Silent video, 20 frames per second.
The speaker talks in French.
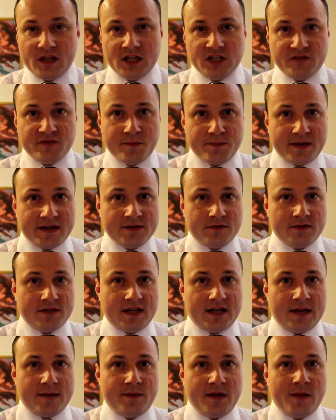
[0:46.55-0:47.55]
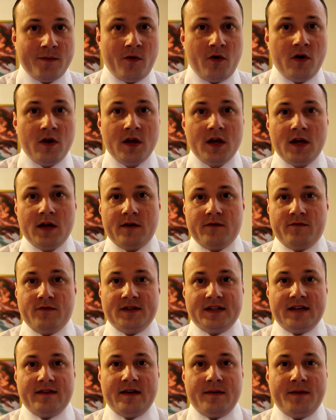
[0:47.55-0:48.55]
Je vais me présenter rapidement. Vous
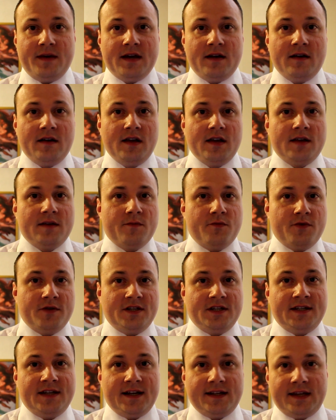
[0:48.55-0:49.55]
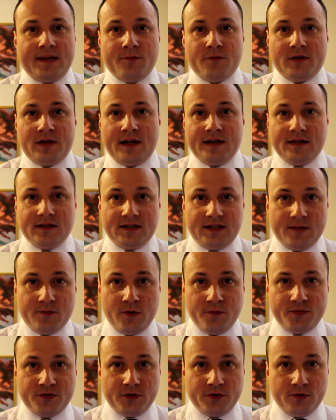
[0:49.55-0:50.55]
savez bien, Bodyguard et mon c'est
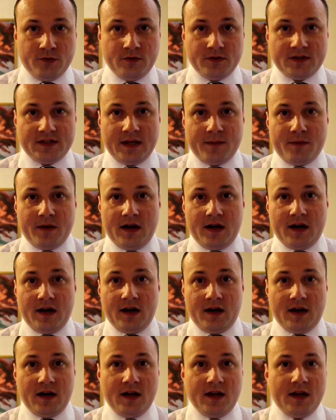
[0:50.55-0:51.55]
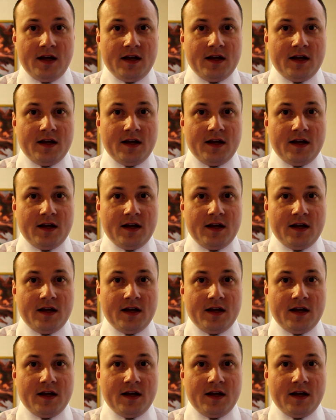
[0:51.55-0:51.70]
mon pseudo. C'est pas,